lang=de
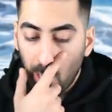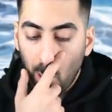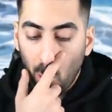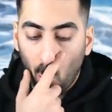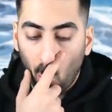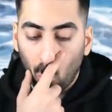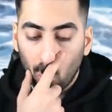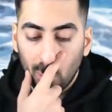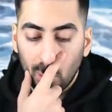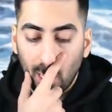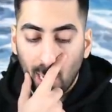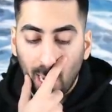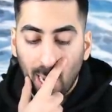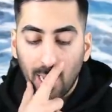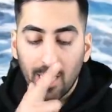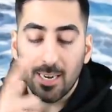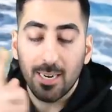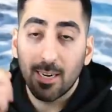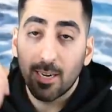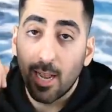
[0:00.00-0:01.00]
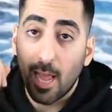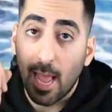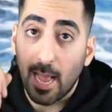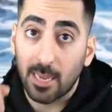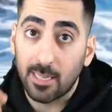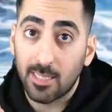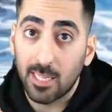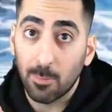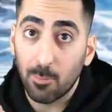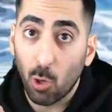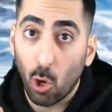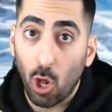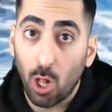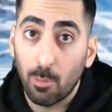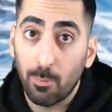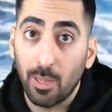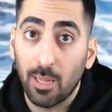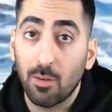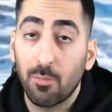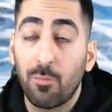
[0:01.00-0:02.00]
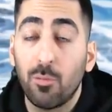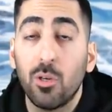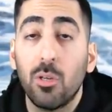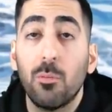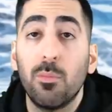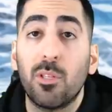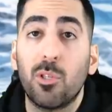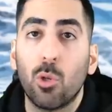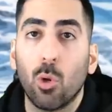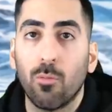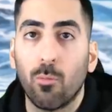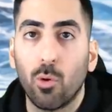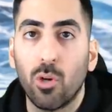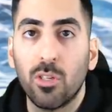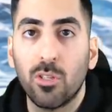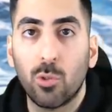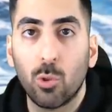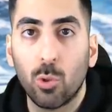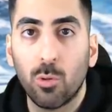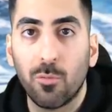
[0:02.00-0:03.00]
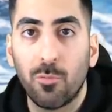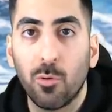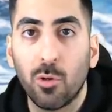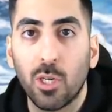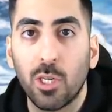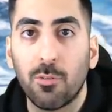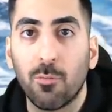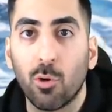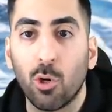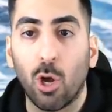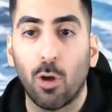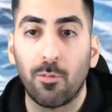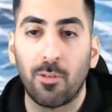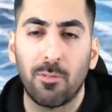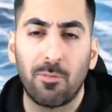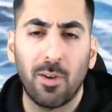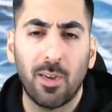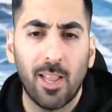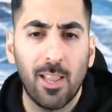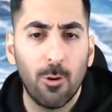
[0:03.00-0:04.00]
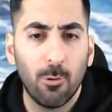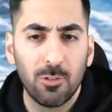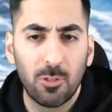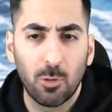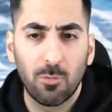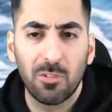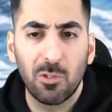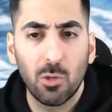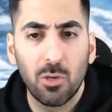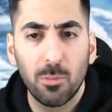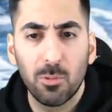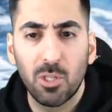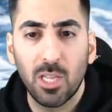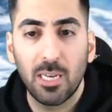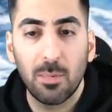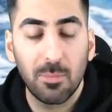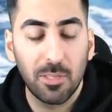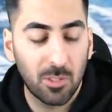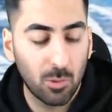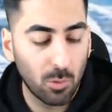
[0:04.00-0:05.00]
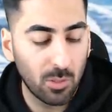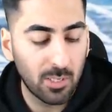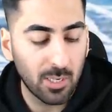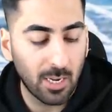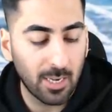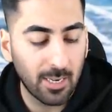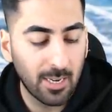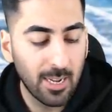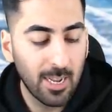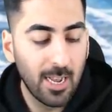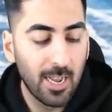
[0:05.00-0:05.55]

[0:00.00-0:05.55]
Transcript: Und Accept All Button für die Mission wurde hinzugefügt. Ich wurde oft gefragt, ey, Uso, wieso nimmst du deine Mission nicht an?